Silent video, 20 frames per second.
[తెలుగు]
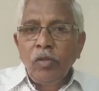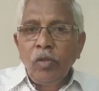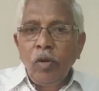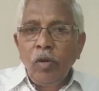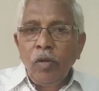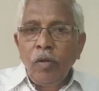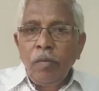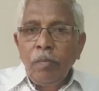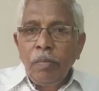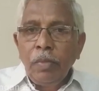
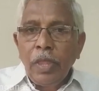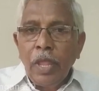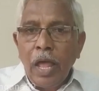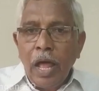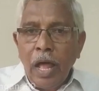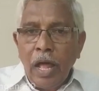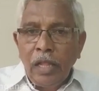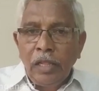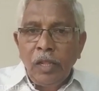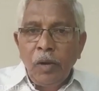పద్ధతుల్లో
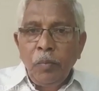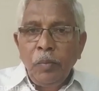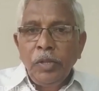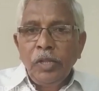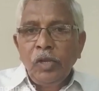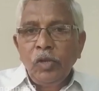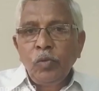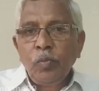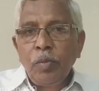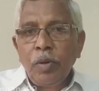
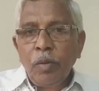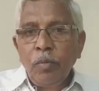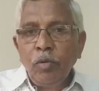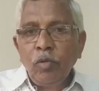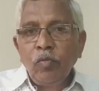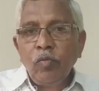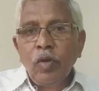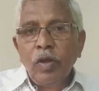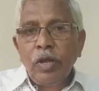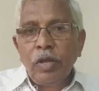ఆంధ్రప్రదేశ్
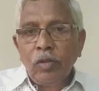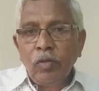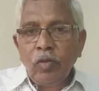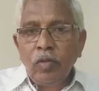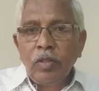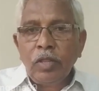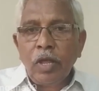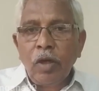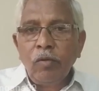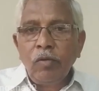ప్రభుత్వం
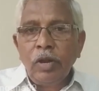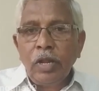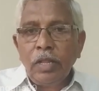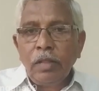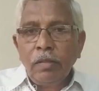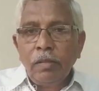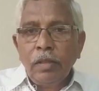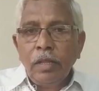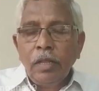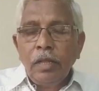కదులుతా
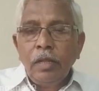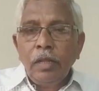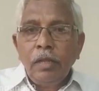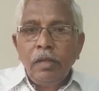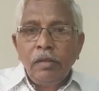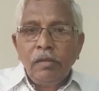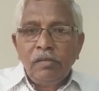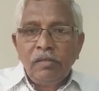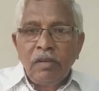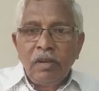ఉన్నాయి
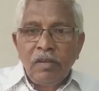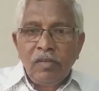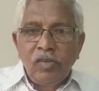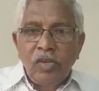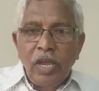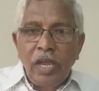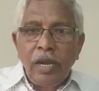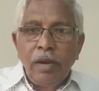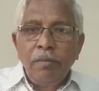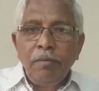
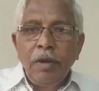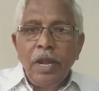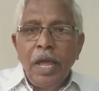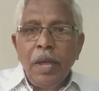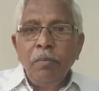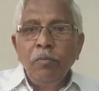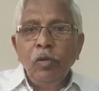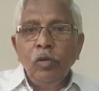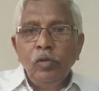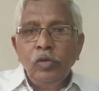శ్రీశైలం
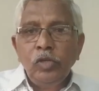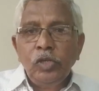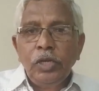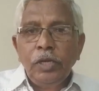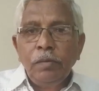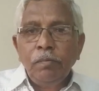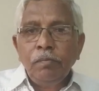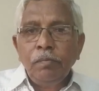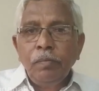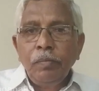డ్యాం
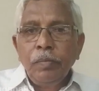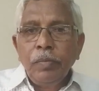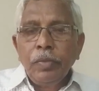నుంచి